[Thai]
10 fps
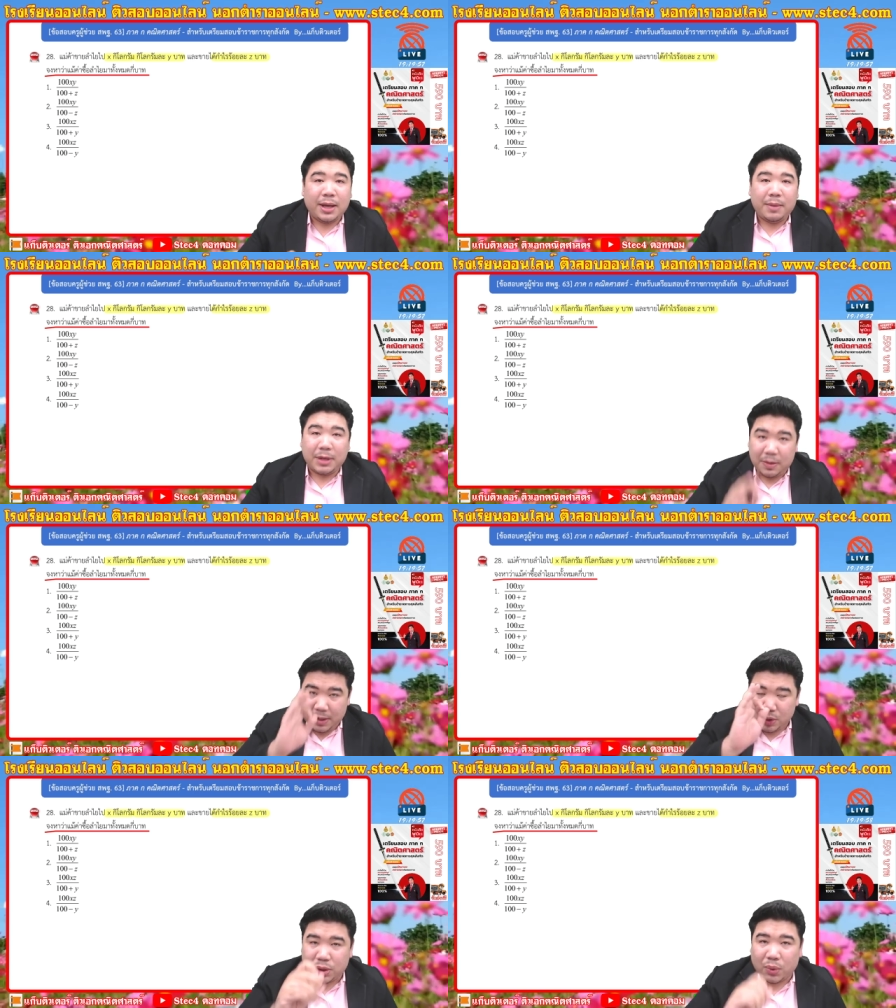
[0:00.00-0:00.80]
มันจะมี
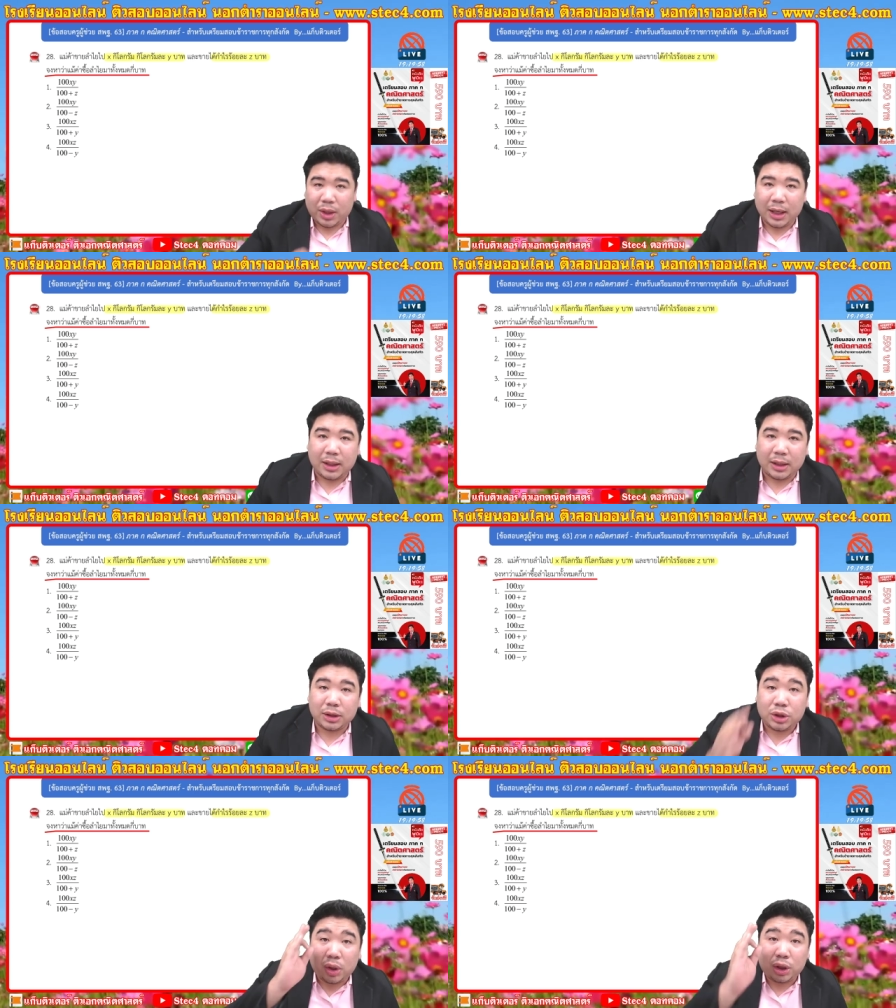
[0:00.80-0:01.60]
อยู่สูตรหนึ่งคือ
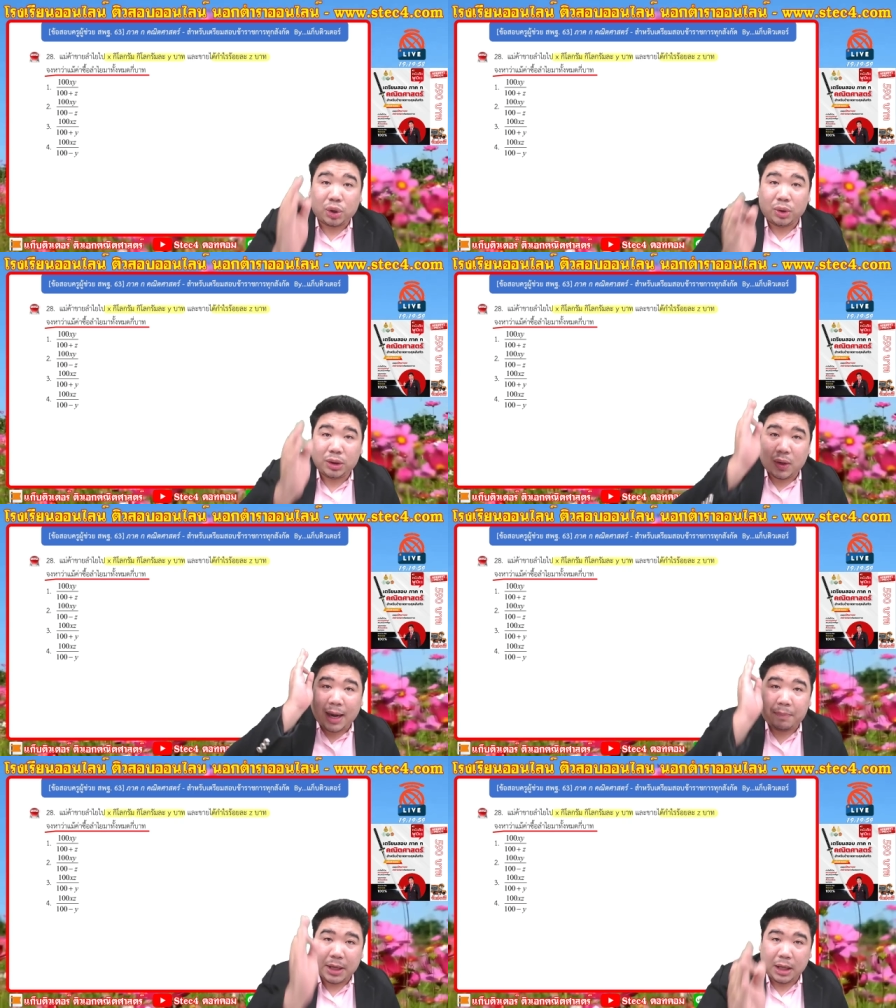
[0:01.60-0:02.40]
ต้นทุนเท่า
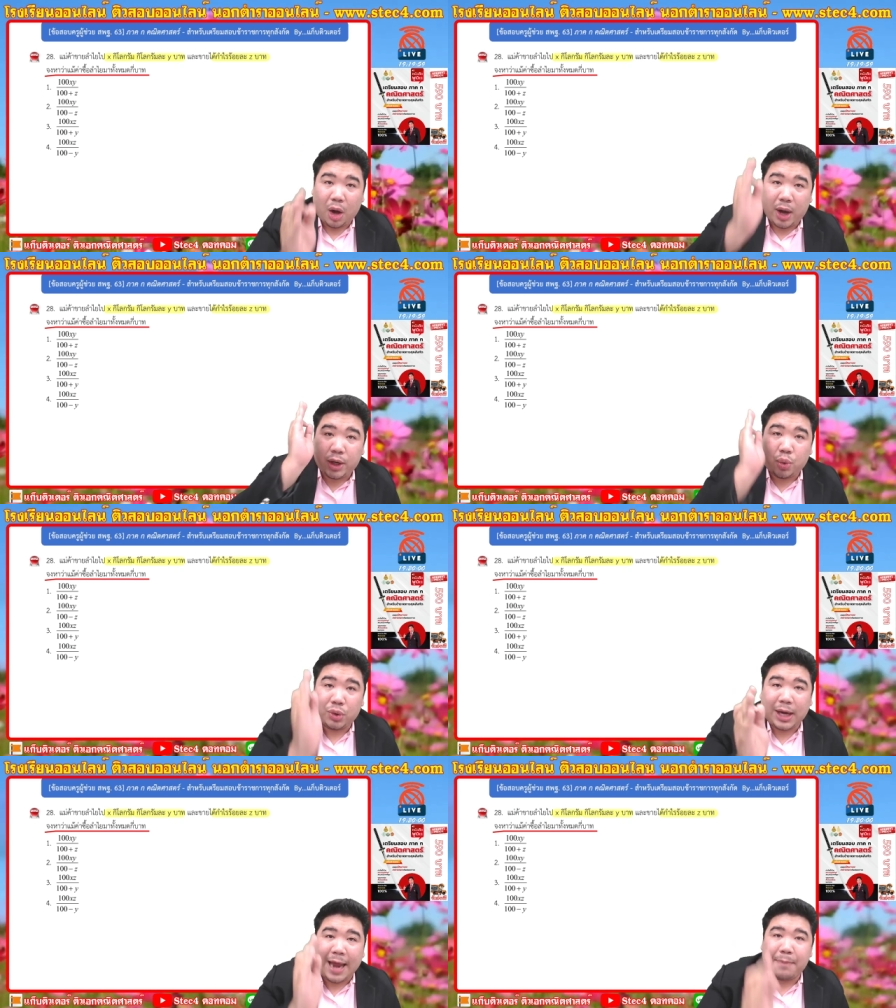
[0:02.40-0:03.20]
กับ 100 คูณ
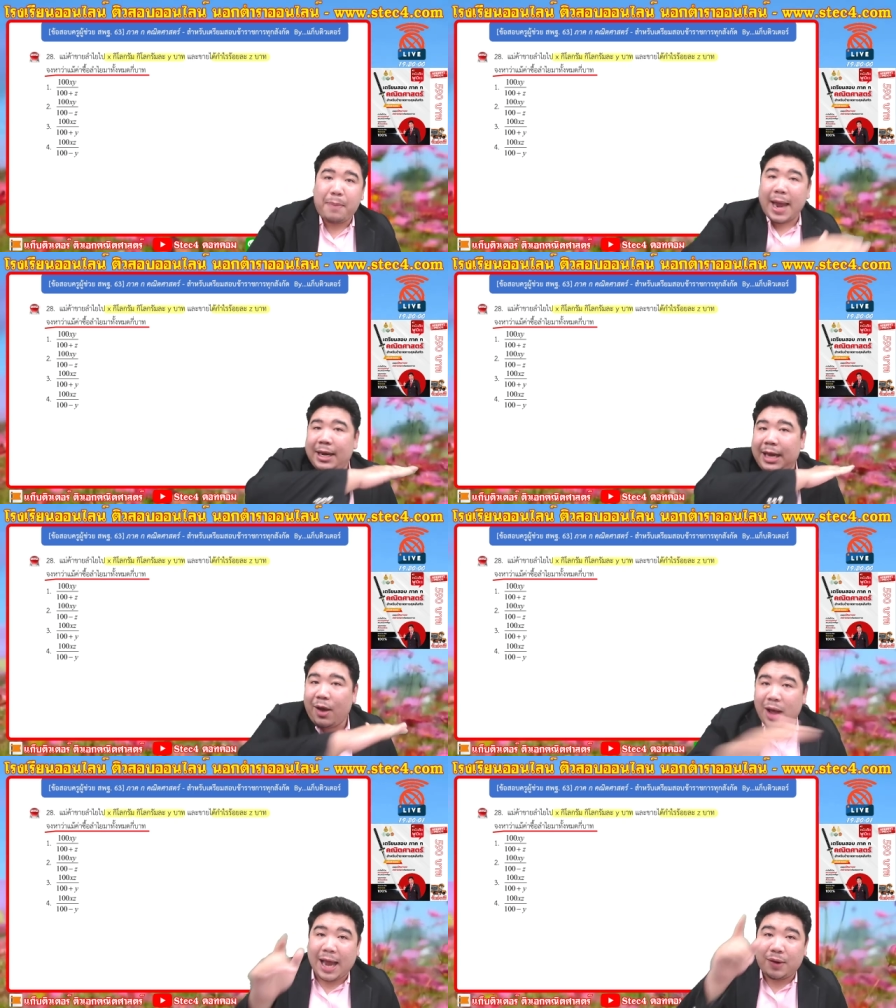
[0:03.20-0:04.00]
ขายไปแล้
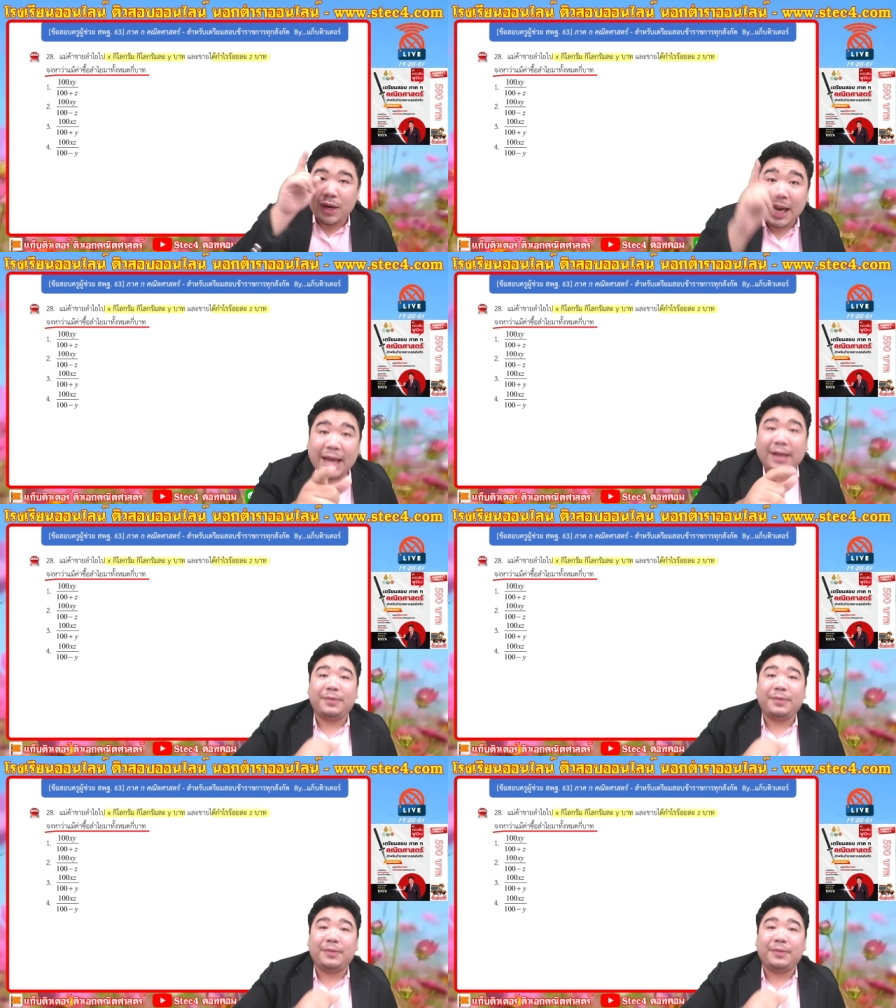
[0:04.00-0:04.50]
วหารด้วยเลข